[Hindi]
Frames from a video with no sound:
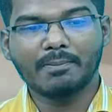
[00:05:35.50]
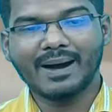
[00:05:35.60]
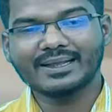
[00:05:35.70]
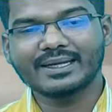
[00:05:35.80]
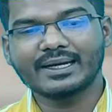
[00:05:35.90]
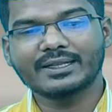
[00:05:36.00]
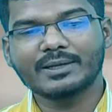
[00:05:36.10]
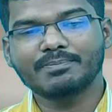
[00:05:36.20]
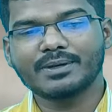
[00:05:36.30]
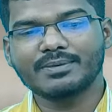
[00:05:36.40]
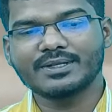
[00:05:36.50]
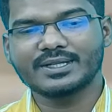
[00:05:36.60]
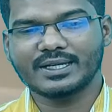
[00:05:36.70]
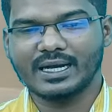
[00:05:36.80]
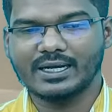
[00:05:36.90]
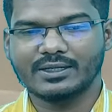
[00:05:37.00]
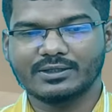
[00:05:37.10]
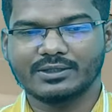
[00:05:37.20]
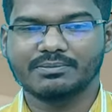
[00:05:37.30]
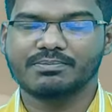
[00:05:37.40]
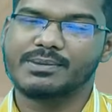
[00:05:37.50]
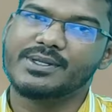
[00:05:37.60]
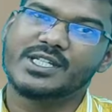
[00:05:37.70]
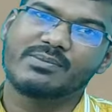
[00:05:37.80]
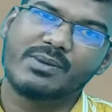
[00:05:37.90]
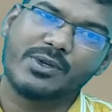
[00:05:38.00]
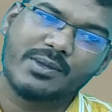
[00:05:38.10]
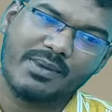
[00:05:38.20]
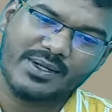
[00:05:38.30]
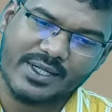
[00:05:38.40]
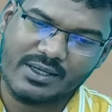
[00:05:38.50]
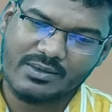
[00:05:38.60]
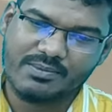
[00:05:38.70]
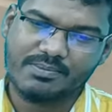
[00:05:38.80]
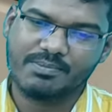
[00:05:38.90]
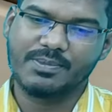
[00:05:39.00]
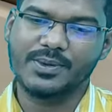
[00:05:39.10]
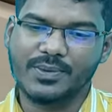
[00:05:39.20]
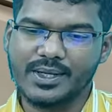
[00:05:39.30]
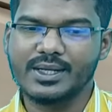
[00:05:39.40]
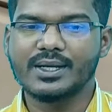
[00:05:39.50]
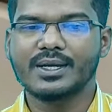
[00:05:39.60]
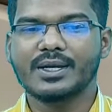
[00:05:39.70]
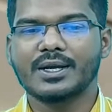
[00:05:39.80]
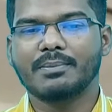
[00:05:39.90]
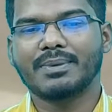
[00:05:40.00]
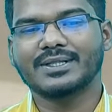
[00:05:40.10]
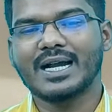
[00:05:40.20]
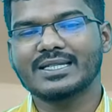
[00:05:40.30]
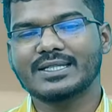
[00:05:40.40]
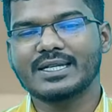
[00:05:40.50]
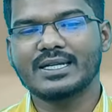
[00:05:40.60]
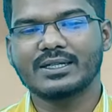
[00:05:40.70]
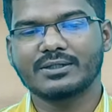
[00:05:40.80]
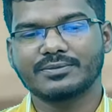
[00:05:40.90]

अब बात कर लेते हैं पीवीसी का पीवीसी में विथ मेटल फिर वही 50 से